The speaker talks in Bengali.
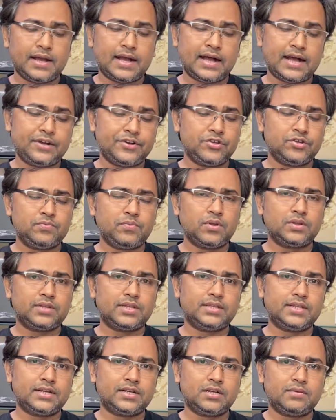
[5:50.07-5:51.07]
আনেজ বলতে
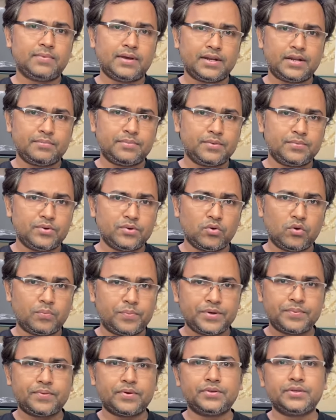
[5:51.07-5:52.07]
দেশের বাইরে বিভিন্ন
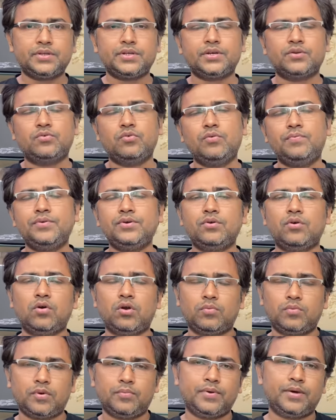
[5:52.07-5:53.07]
অফিস প্রজেক্টে খুবই
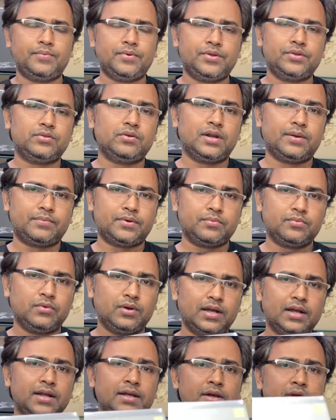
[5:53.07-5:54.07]
অল্প ব্যবহৃত
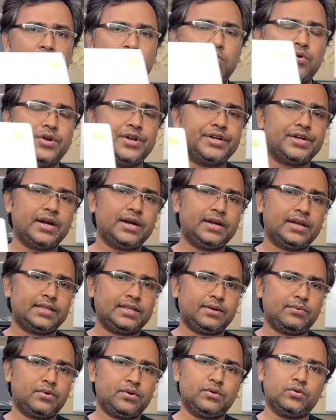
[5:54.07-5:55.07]
ল্যাপটপগুলো কন্ডিশনটা
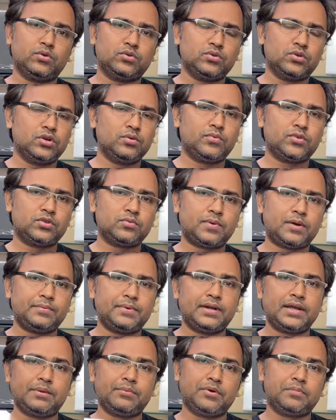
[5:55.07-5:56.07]
যেমন নতুনের মতো
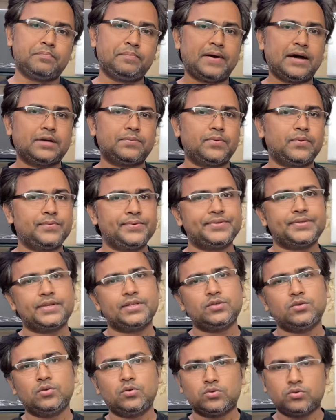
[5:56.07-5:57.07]
পাবেন এবং পারফরমেন্স
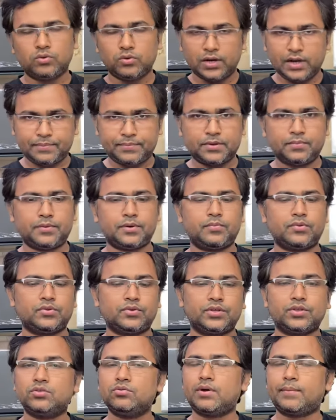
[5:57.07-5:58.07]
কিন্তু নতুন ল্যাপটপের মতো
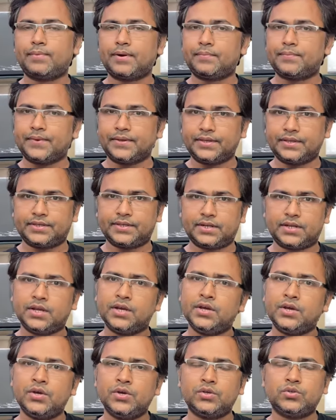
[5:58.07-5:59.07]
কিন্তু আপনারা পেয়ে যাচ্ছেন
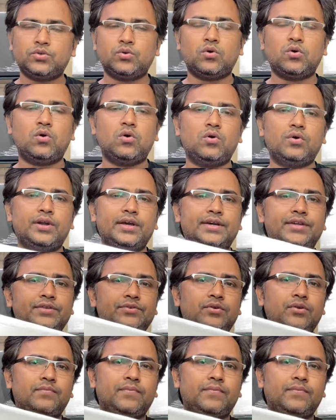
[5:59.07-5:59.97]
তো অনেক রিজনের